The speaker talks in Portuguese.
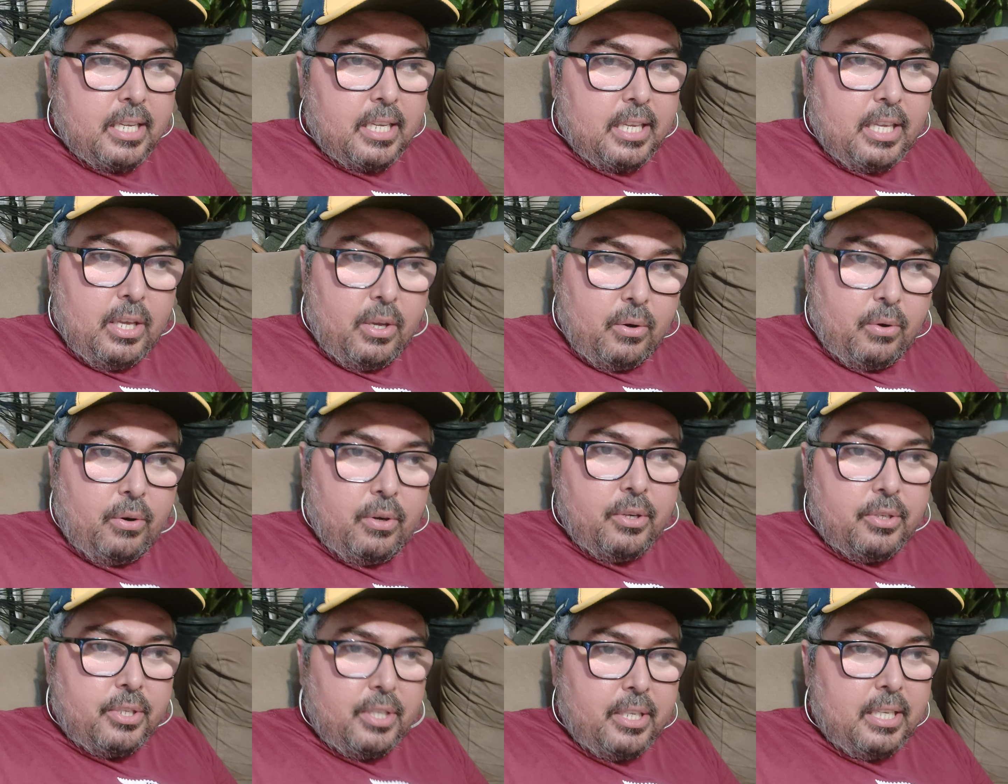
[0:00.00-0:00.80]
que
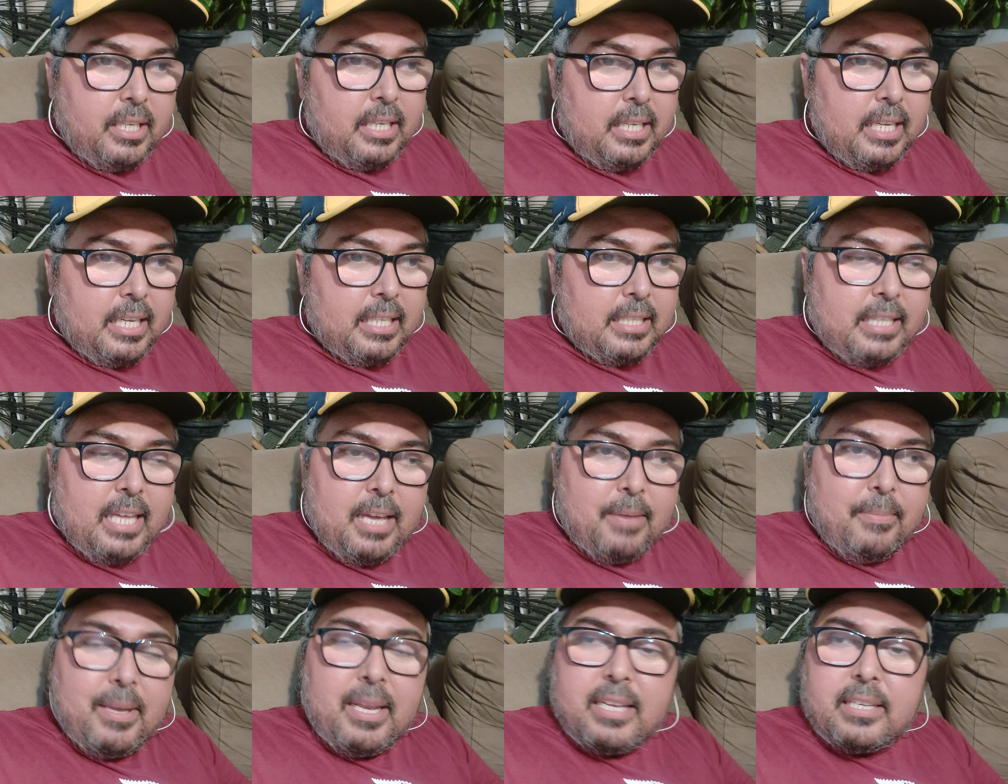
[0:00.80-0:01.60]
hoje
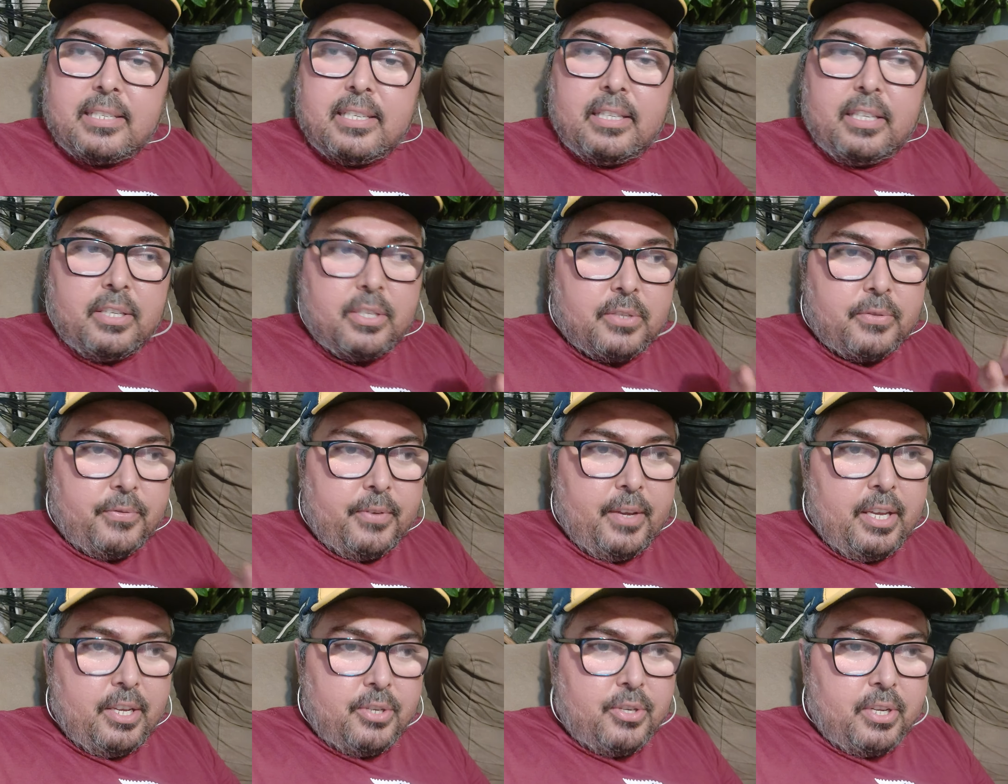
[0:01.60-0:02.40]
termina esse
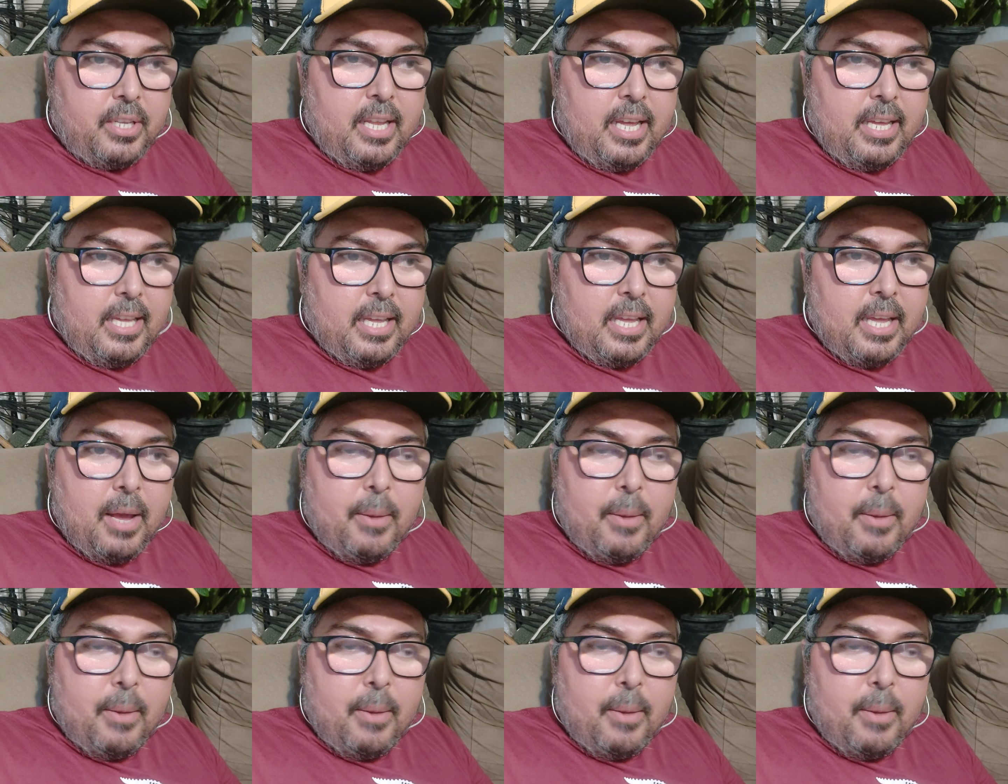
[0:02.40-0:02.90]
desfecho, né?